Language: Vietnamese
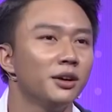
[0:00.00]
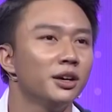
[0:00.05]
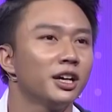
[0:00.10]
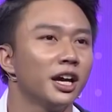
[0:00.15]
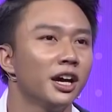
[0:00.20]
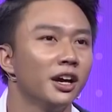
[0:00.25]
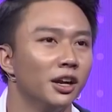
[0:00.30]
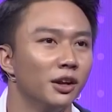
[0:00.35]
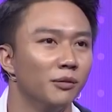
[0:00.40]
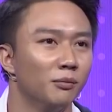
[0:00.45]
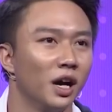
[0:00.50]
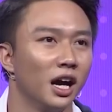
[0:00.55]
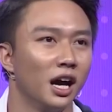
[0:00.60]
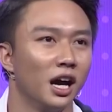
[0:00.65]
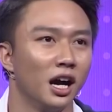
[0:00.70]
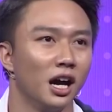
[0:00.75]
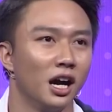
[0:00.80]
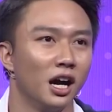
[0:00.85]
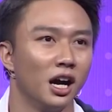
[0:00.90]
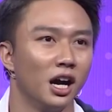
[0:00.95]
Cái cái hình
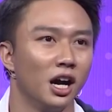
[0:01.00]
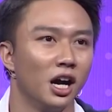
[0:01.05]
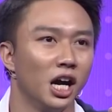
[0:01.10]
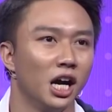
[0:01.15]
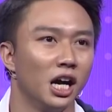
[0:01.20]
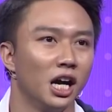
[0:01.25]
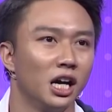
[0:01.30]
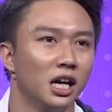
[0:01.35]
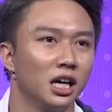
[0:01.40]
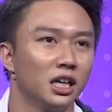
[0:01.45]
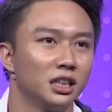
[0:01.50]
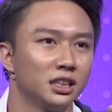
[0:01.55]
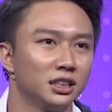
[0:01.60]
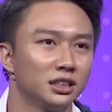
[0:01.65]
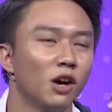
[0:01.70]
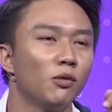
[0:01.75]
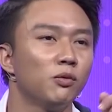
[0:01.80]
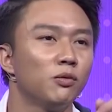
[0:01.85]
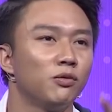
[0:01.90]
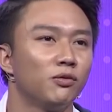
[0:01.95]
mà
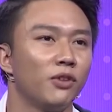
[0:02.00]
tóc